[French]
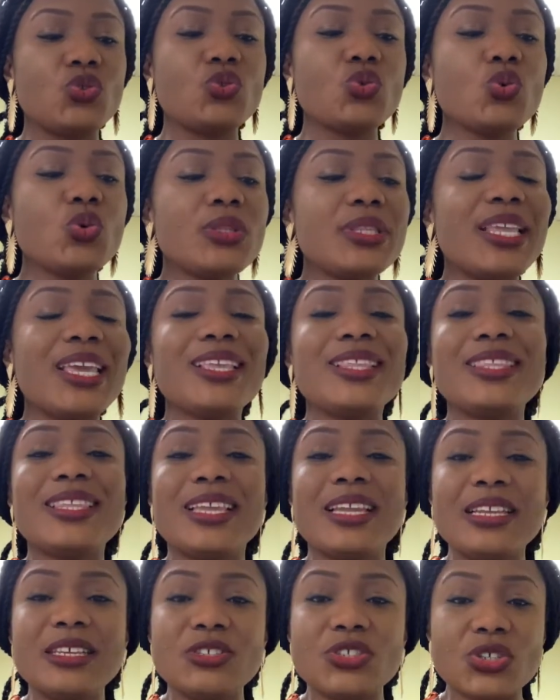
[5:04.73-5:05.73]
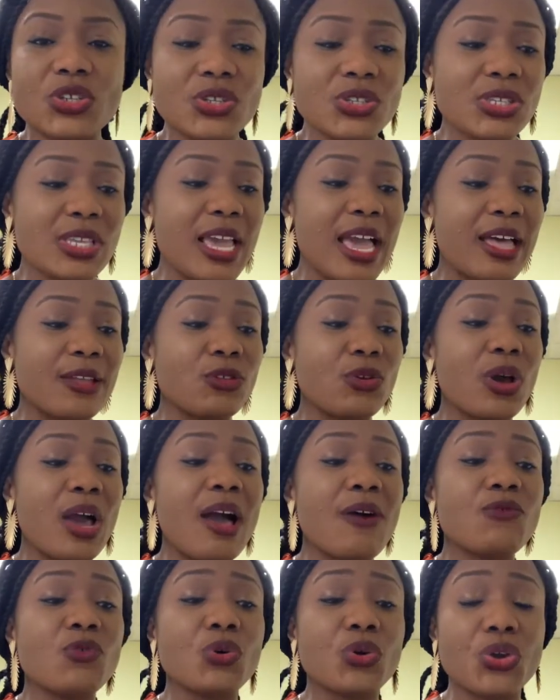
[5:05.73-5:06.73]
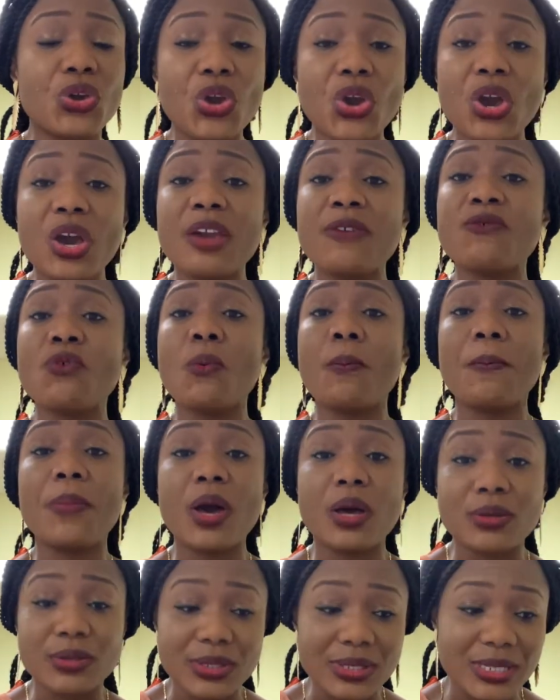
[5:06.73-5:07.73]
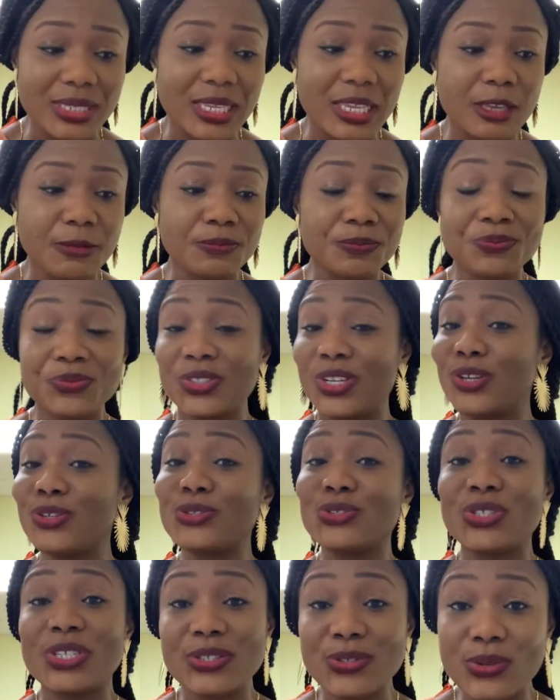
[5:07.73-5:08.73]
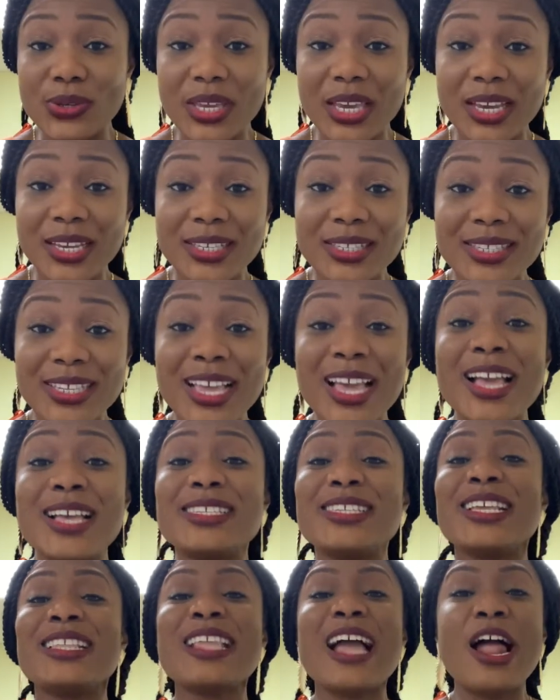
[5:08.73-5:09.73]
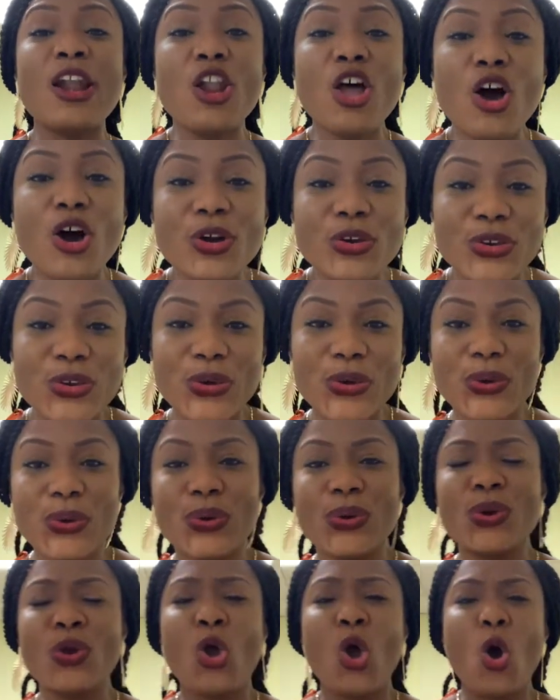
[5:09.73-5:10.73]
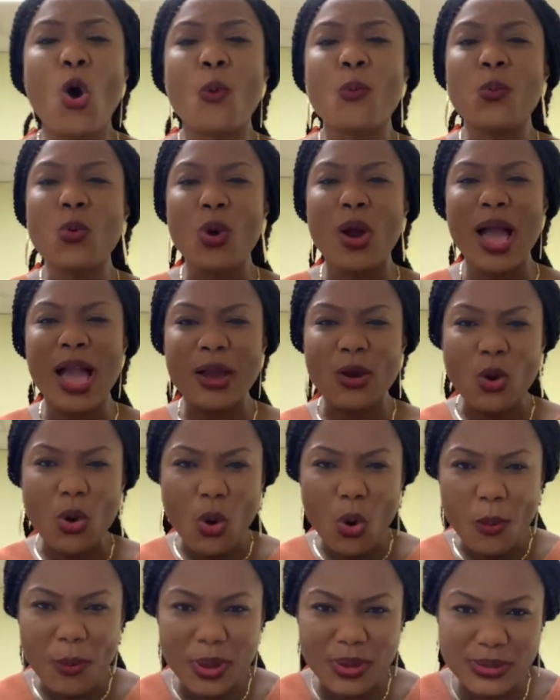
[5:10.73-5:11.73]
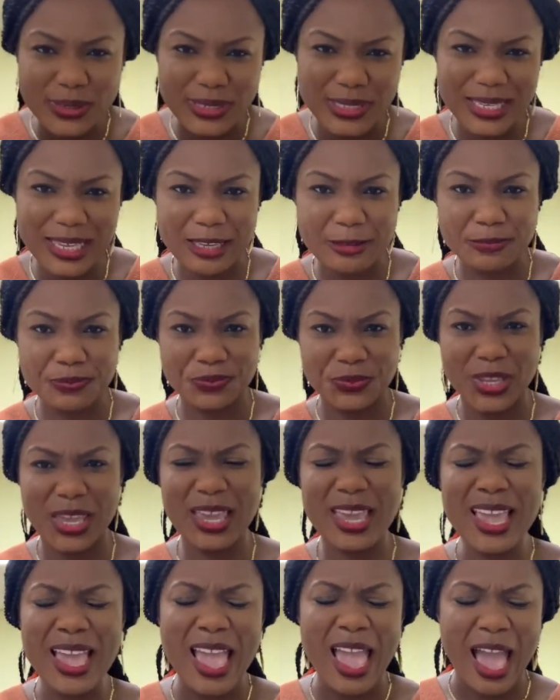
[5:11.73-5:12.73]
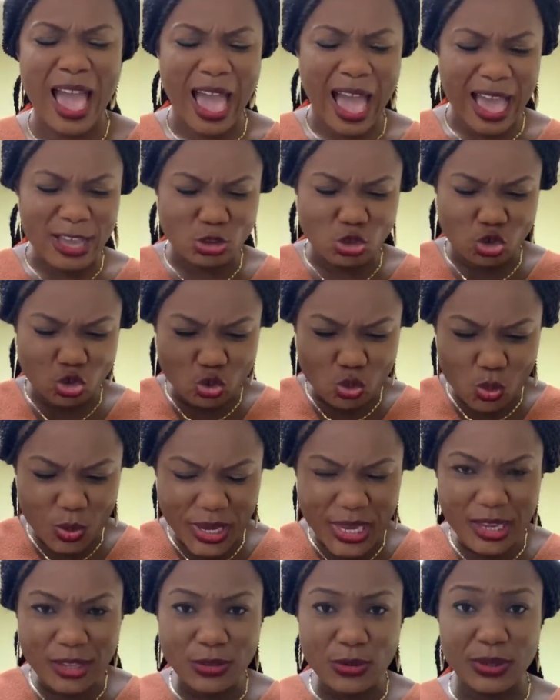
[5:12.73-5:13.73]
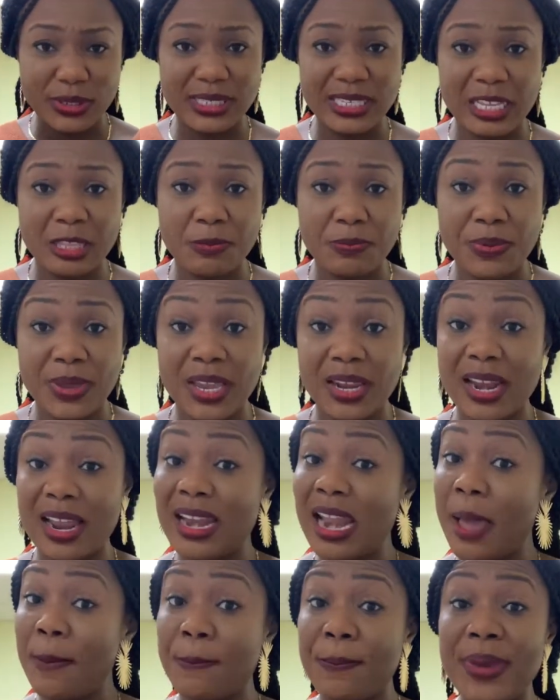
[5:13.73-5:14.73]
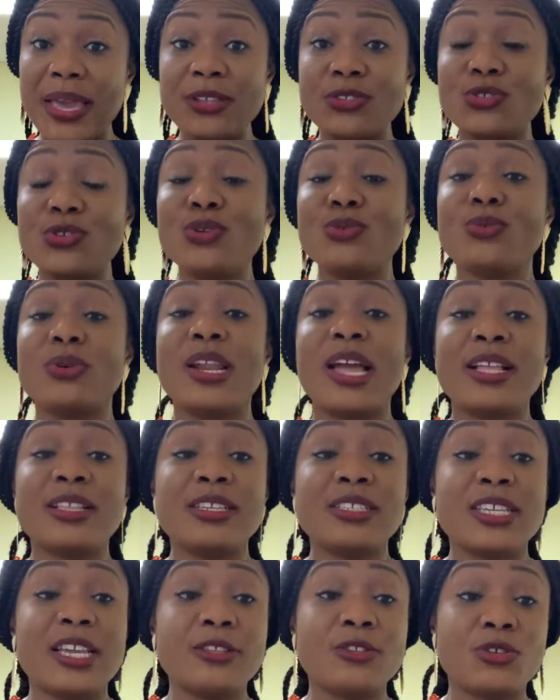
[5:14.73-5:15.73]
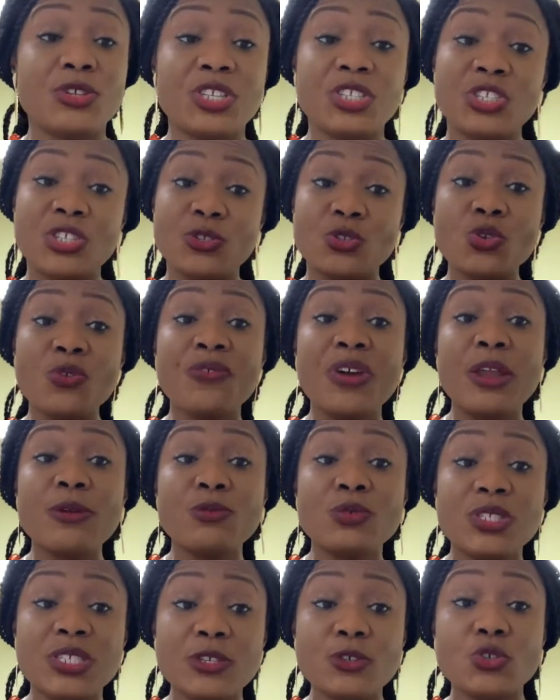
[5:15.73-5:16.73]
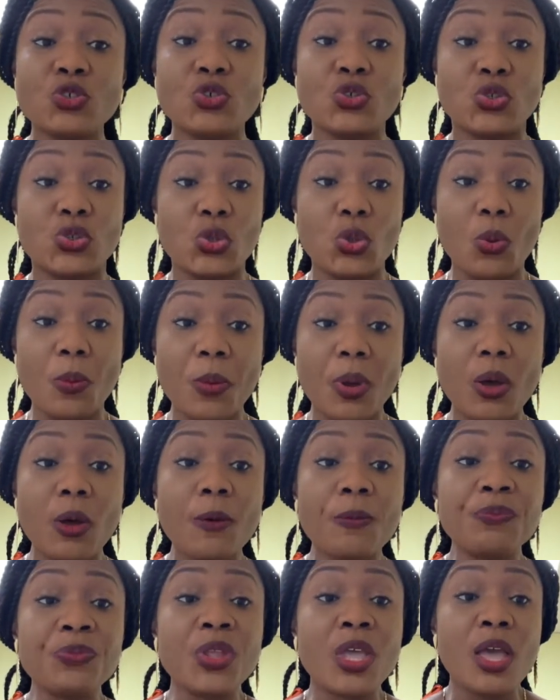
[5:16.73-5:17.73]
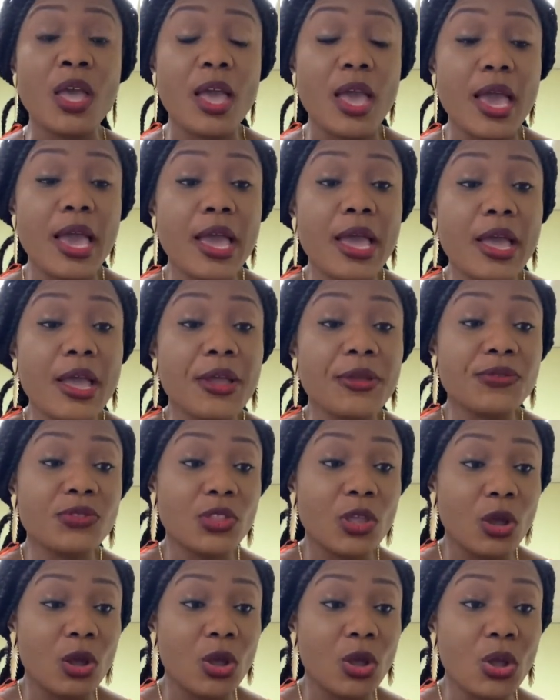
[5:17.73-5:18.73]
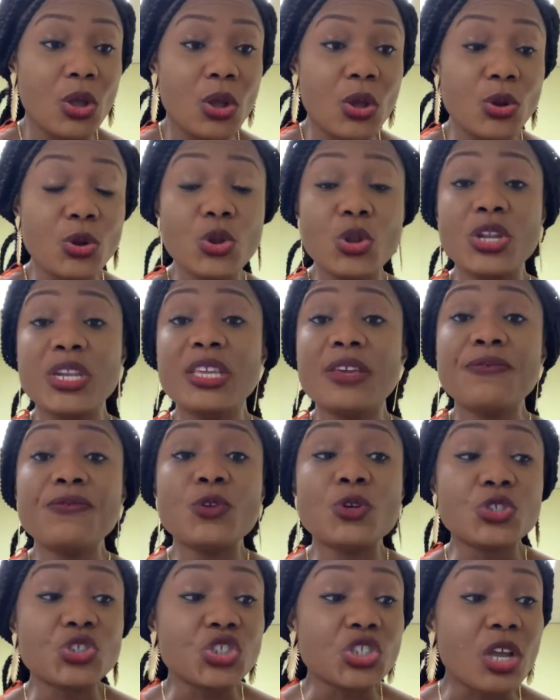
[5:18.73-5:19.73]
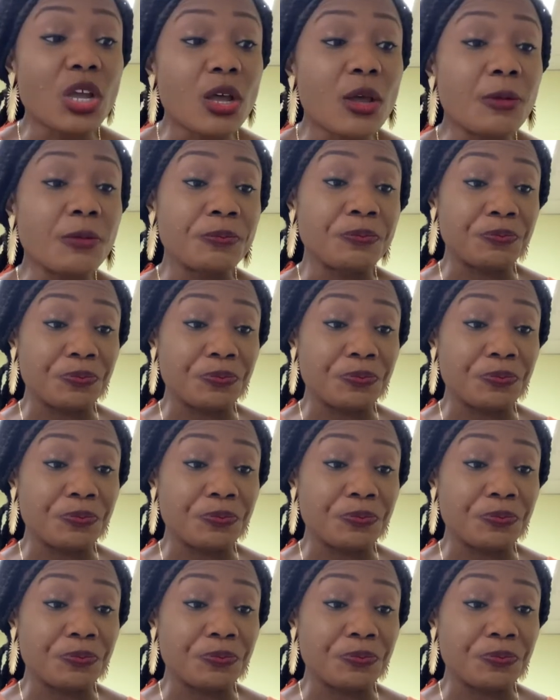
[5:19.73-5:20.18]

toute intelligence gardera vos cœurs et vos pensées en Jésus-Christ. C'est alors que on pourra commencer hein, à jouir de cette paix-là. La paix, Dieu nous l'a déjà donnée. Jésus va nous dire justement euh, dans le livre de Jean,